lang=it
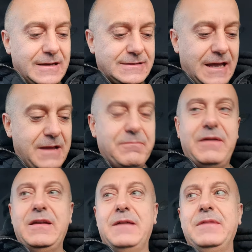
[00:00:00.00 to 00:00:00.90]

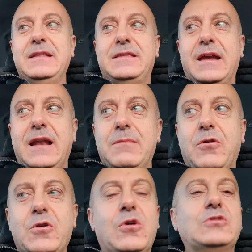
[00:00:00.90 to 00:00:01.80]
sarebbe veramente
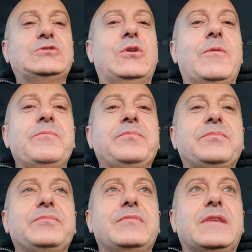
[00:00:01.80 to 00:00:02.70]
clamoroso
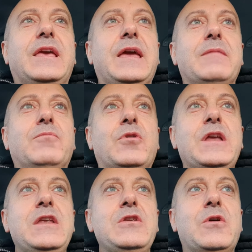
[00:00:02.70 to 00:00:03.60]
che
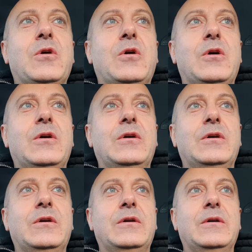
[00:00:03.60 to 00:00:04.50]
Mourinho
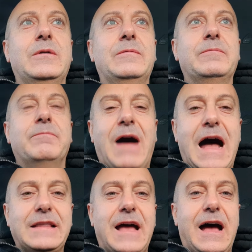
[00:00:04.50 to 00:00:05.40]
eh,
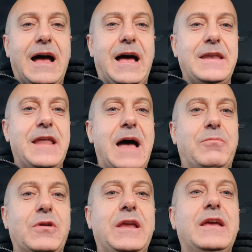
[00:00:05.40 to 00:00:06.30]
vada a
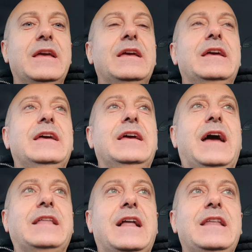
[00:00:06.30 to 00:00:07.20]
Napoli
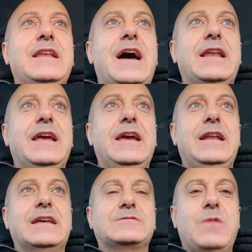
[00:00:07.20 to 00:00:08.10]
ad allenare
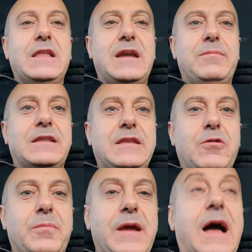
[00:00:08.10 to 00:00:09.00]
la squadra
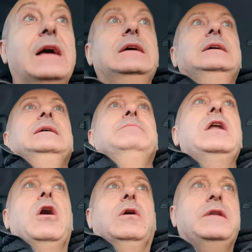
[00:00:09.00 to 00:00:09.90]
partenopea.
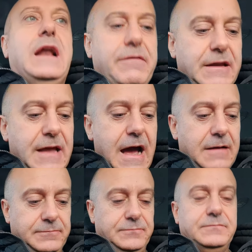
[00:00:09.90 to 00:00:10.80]
Però nella
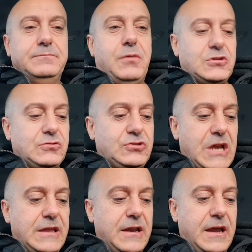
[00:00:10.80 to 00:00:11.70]
vita può
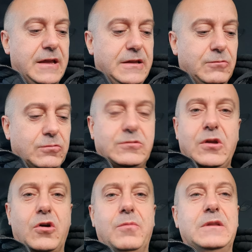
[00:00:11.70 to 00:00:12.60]
succedere di tutto,
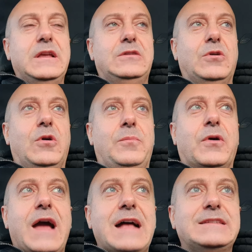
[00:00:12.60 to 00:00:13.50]
no? come ho detto
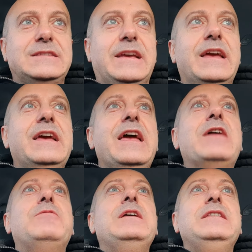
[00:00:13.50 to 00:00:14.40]
poc'anzi,
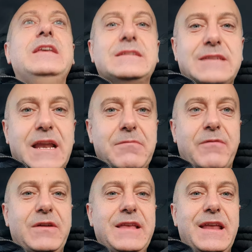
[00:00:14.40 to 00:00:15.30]
e quindi staremo
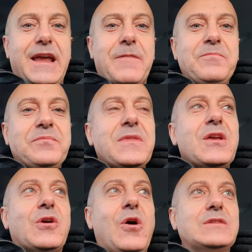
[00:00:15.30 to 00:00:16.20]
a vedere
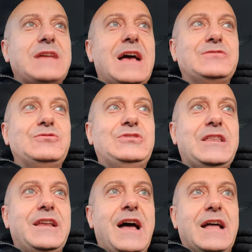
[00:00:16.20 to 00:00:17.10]
cosa
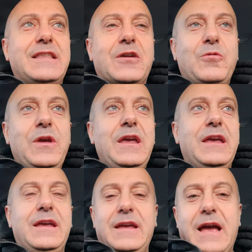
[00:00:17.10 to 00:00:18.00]
succederà da
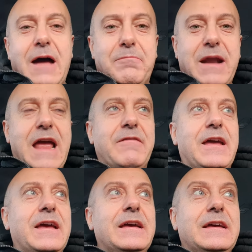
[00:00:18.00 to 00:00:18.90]
qui a breve